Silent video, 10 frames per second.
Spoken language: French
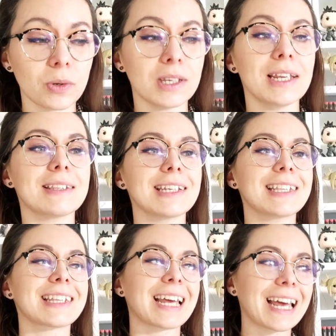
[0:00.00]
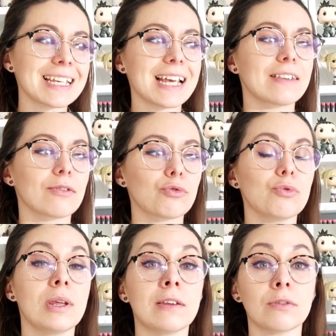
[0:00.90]
Il était très
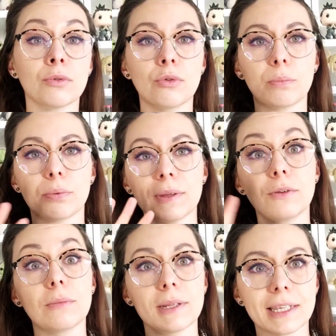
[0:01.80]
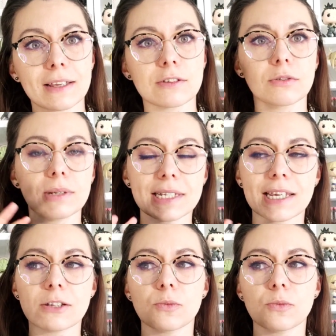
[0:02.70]
attendu, et ce depuis 2015-2016,